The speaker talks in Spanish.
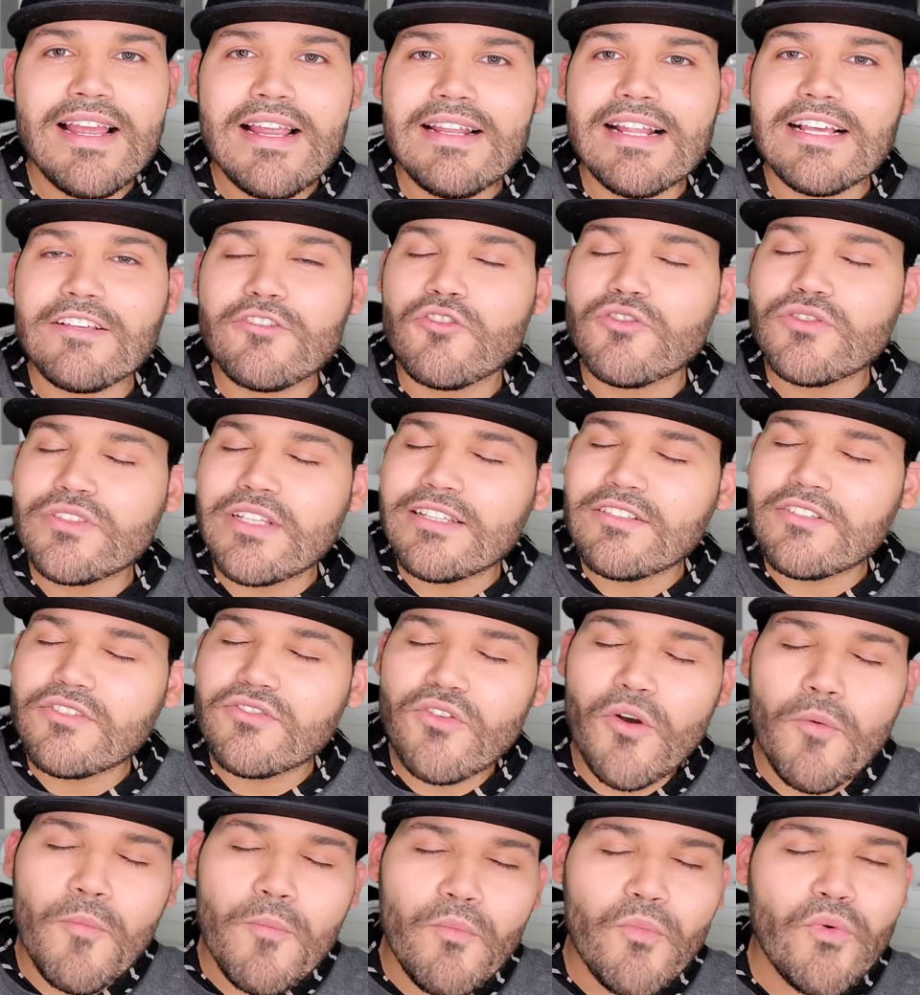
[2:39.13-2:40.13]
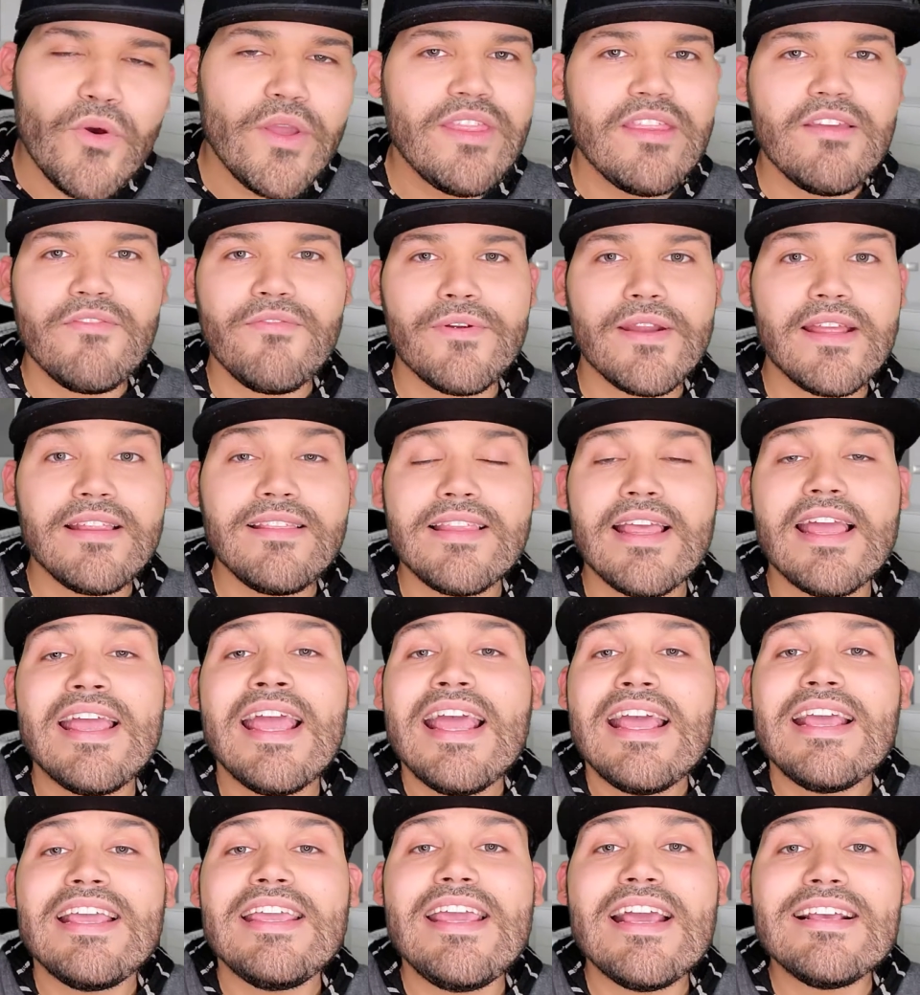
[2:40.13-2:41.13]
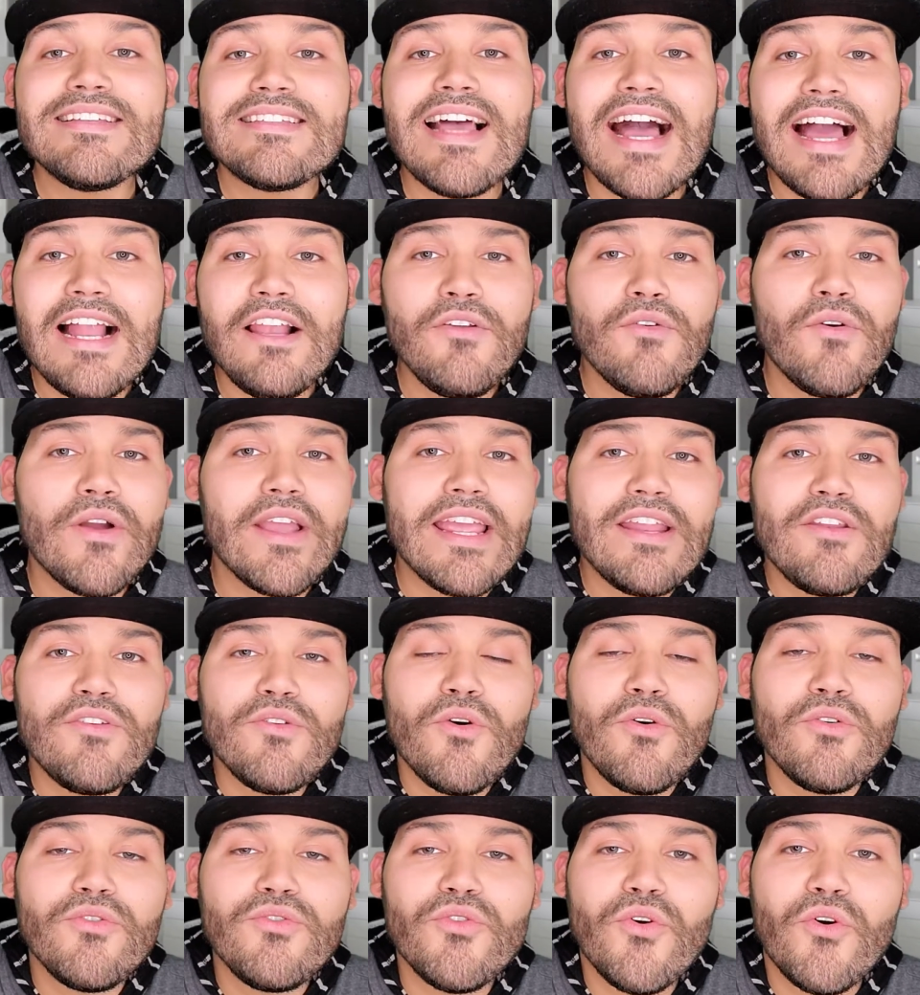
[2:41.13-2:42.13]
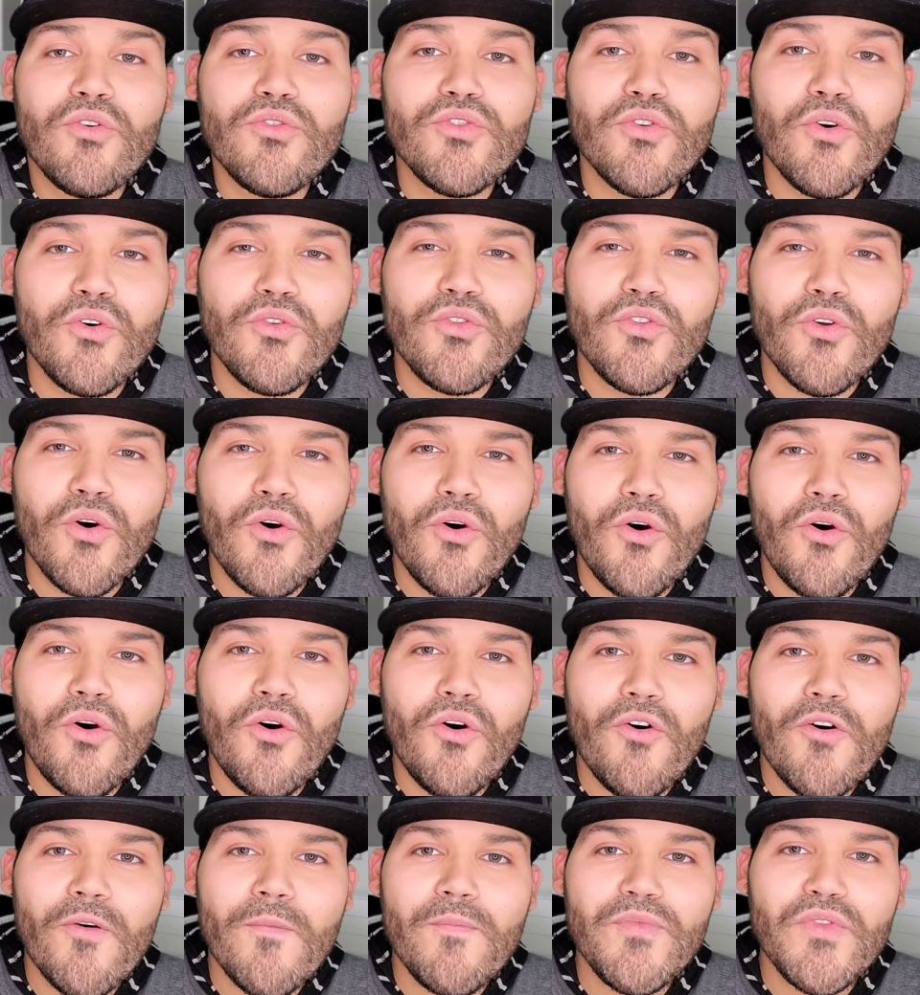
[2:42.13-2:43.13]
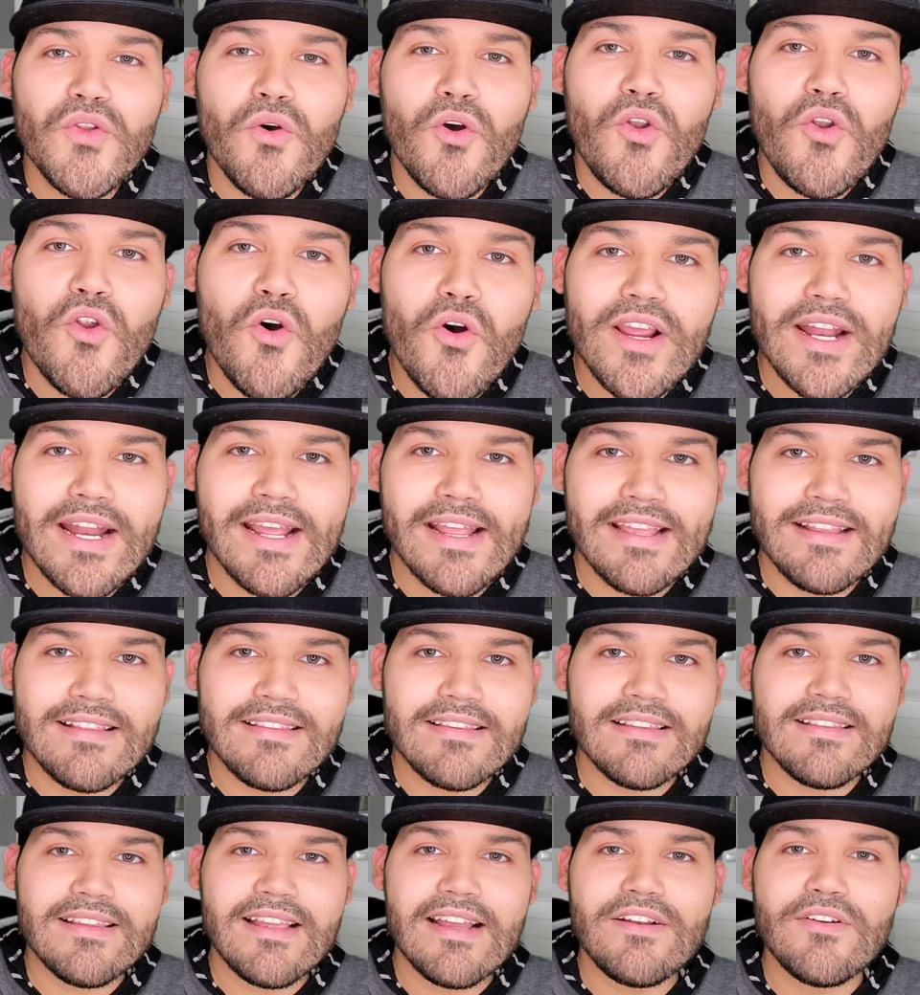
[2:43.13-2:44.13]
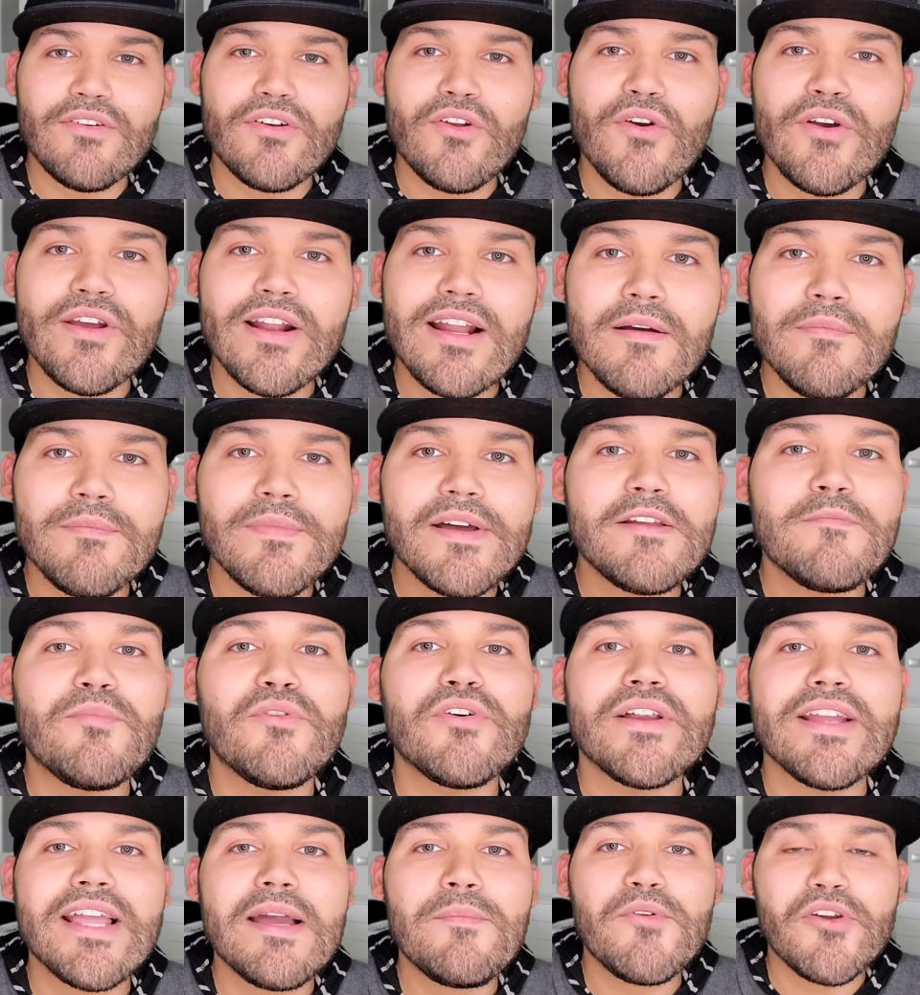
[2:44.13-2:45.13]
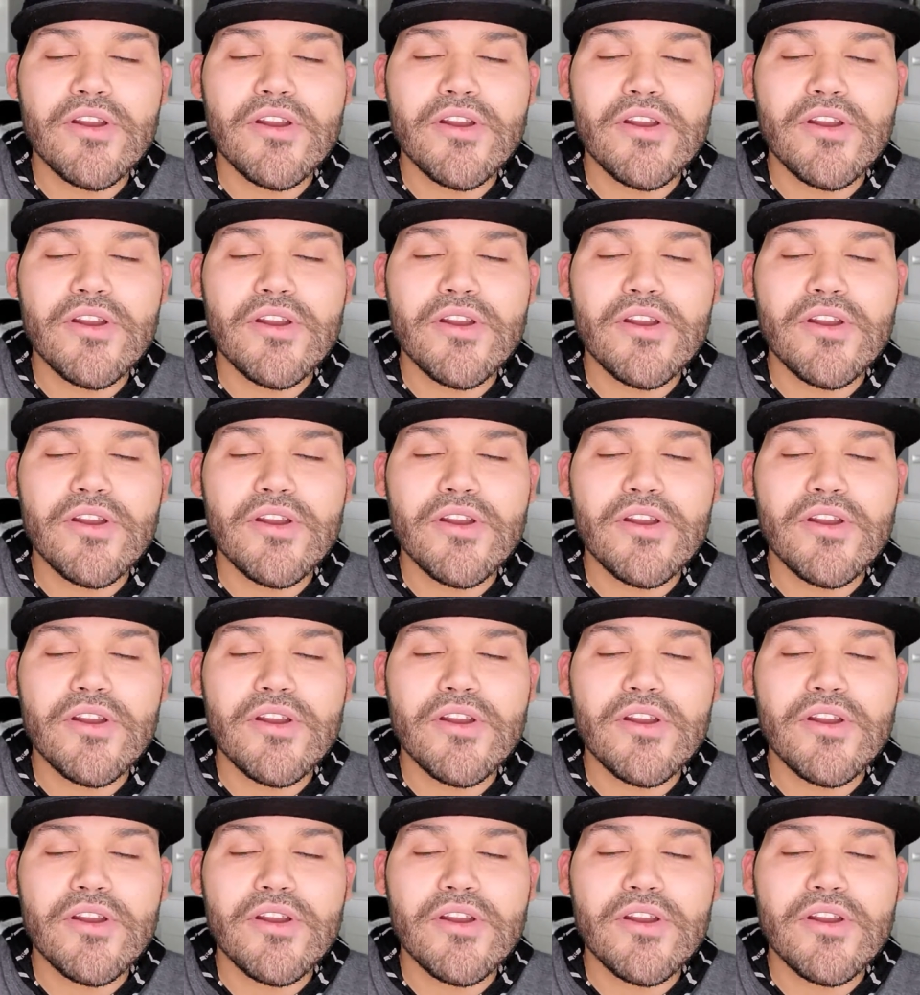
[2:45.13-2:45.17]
Las cosas son muy diferentes y es algo que no, no, no, no, no logran entender, no logran ver. ¿Por qué?